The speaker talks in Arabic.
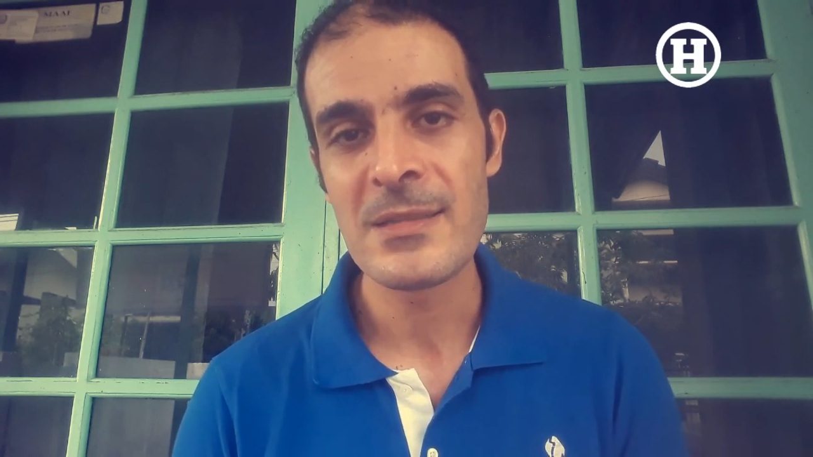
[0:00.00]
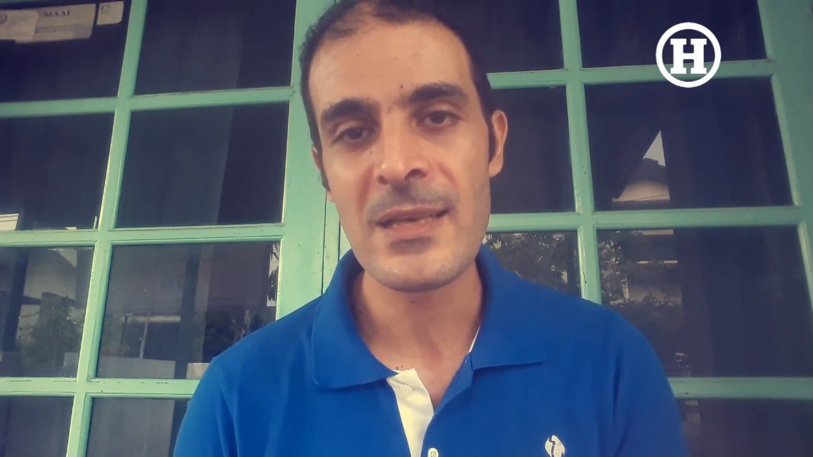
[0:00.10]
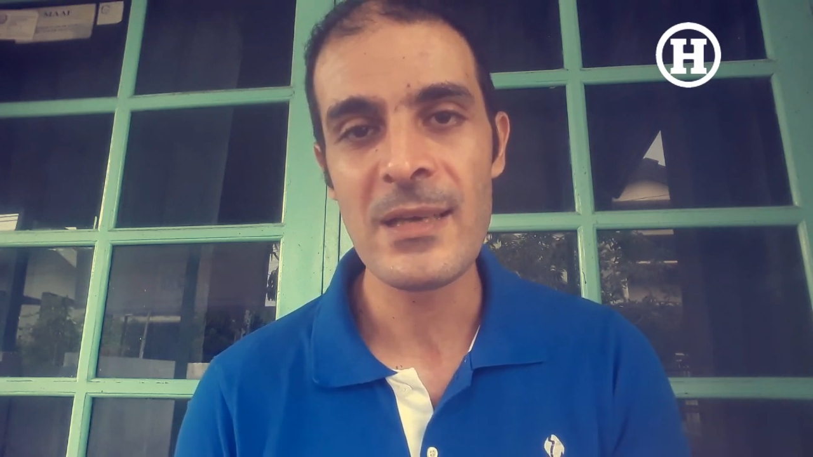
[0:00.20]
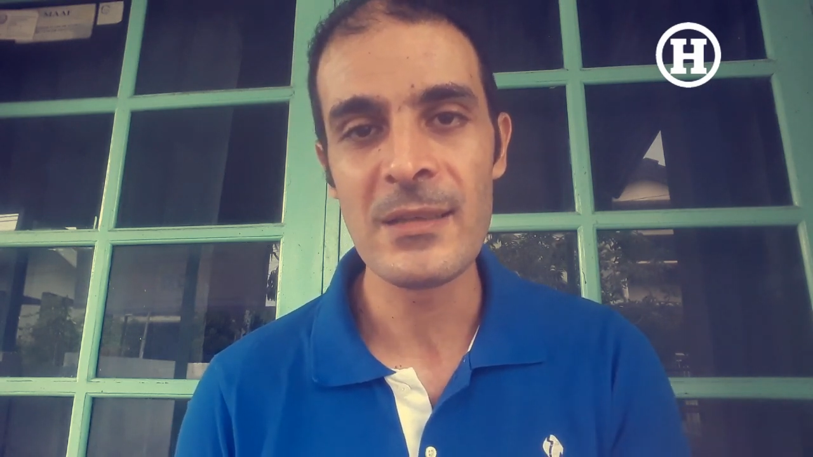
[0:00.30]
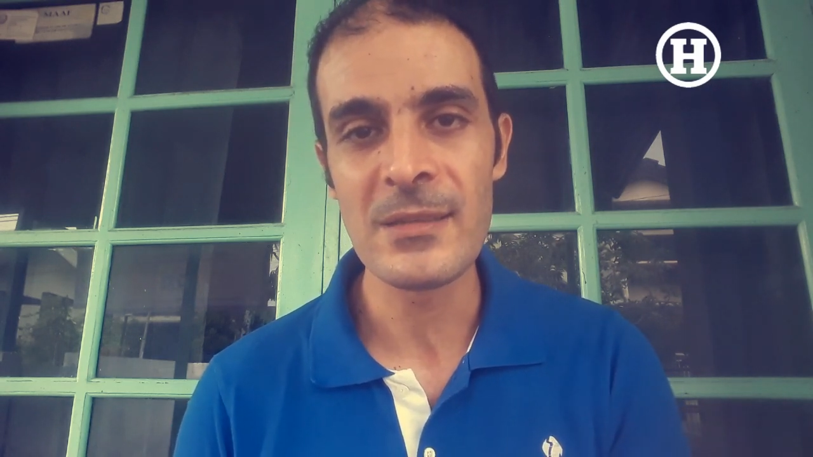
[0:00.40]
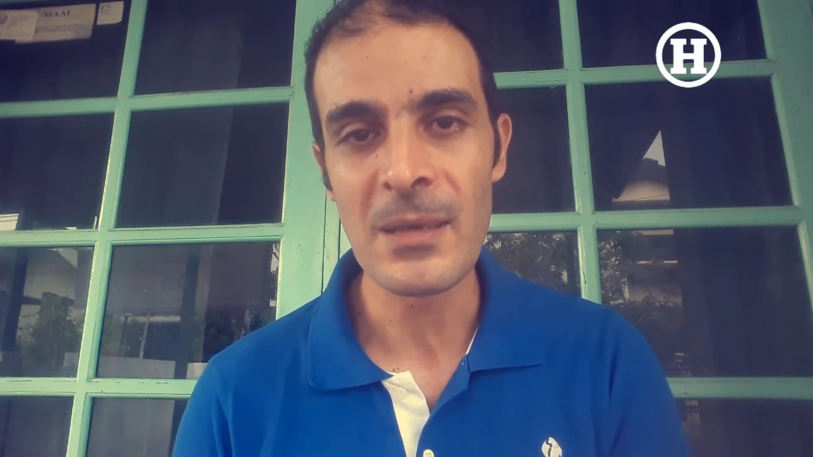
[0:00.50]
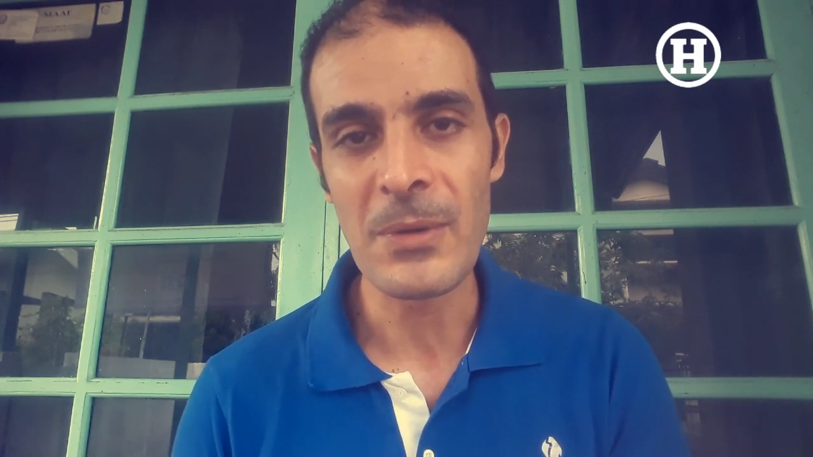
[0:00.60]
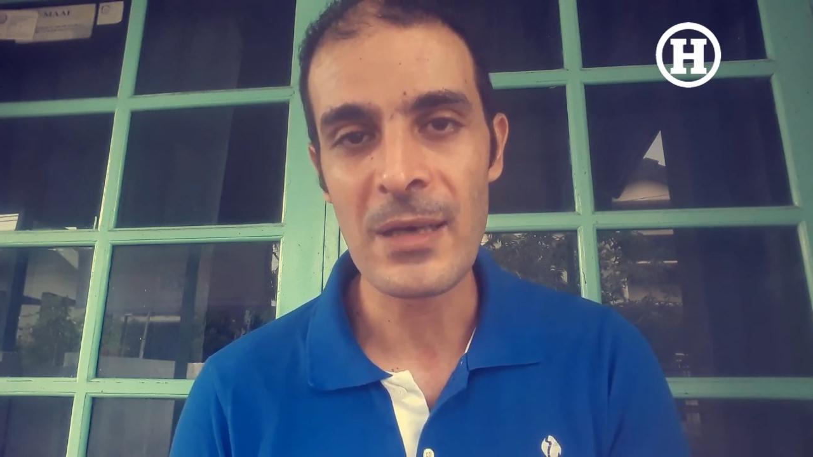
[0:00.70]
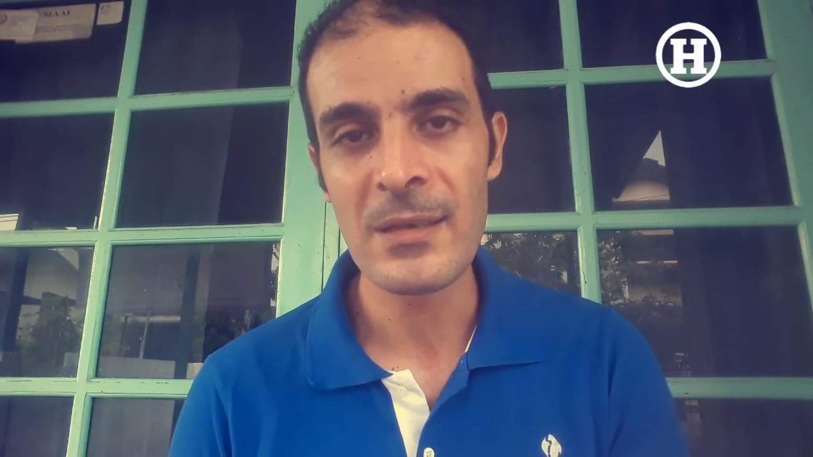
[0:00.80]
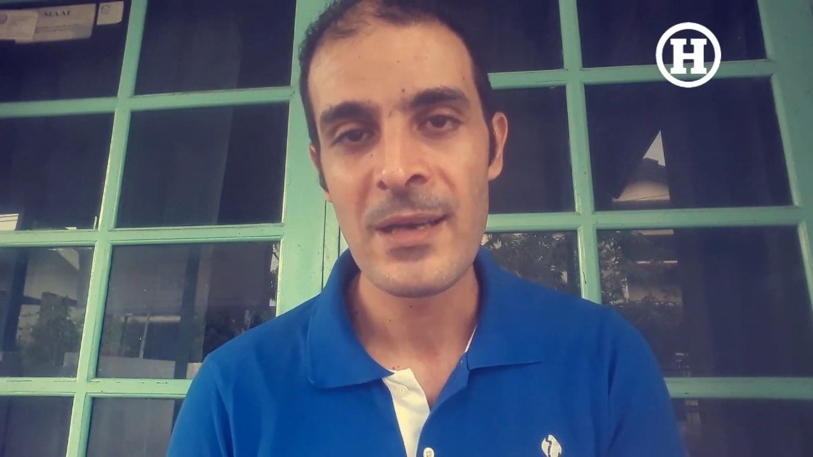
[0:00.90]
زائد
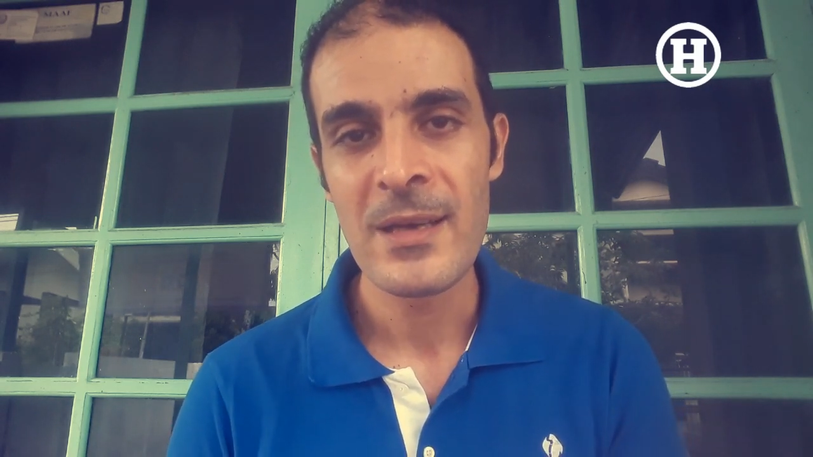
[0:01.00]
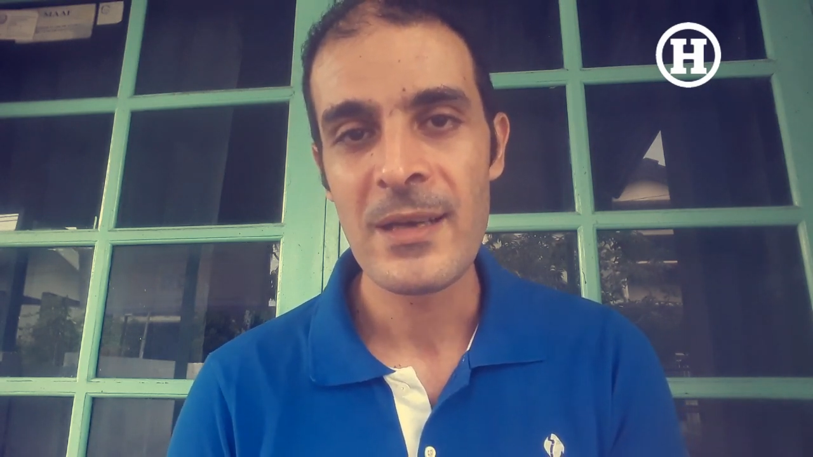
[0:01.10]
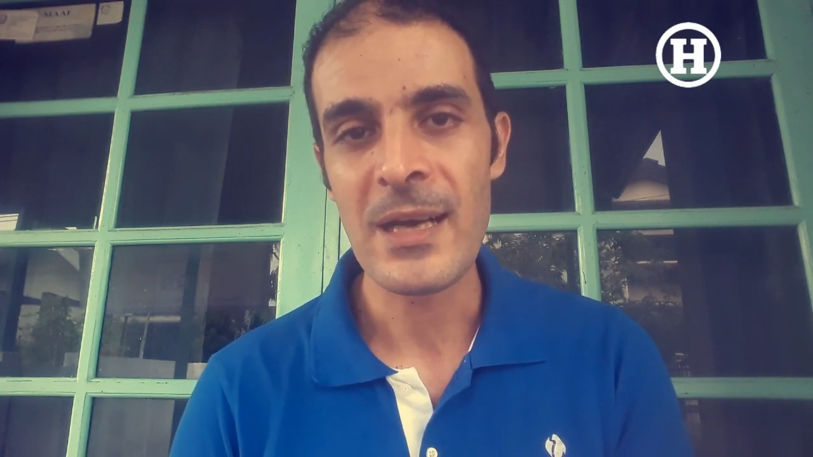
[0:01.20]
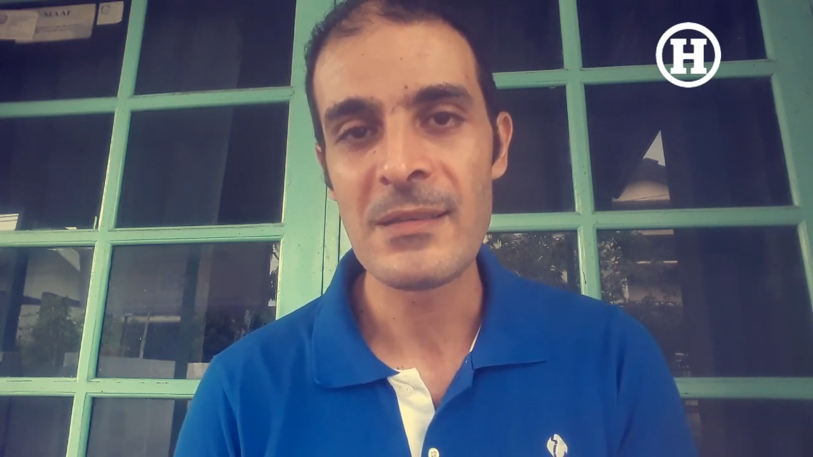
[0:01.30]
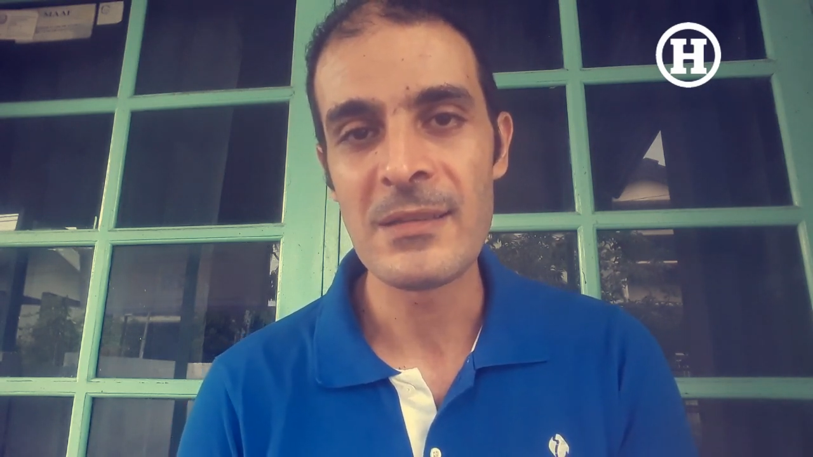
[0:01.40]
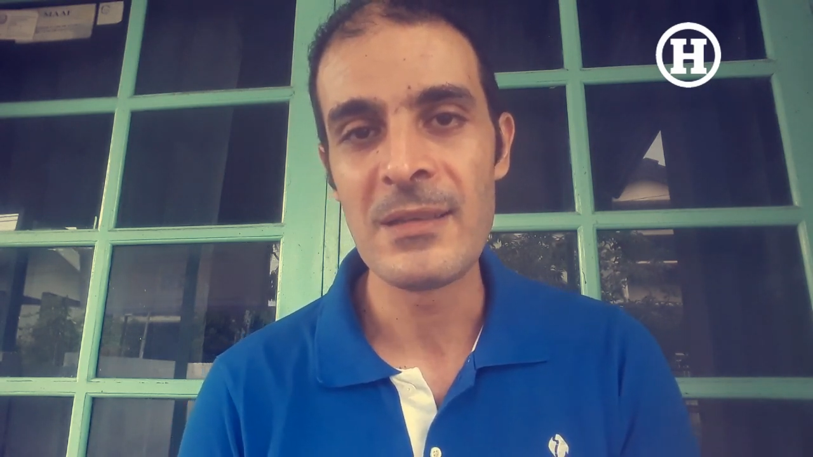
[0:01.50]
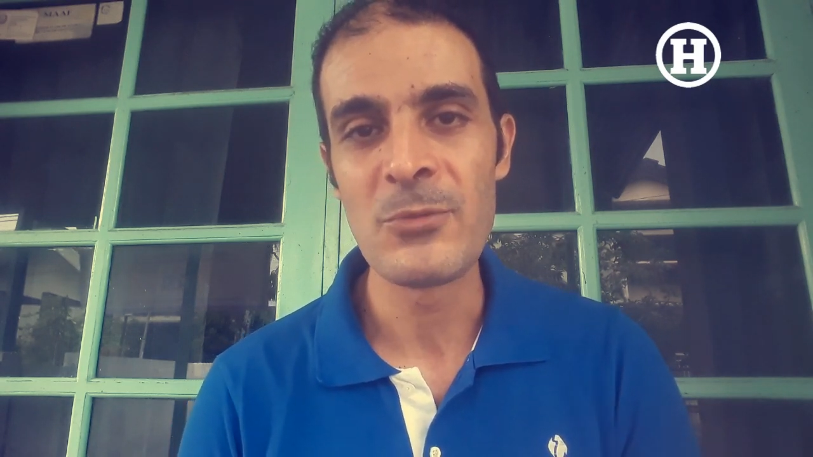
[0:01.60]
طبعا عدد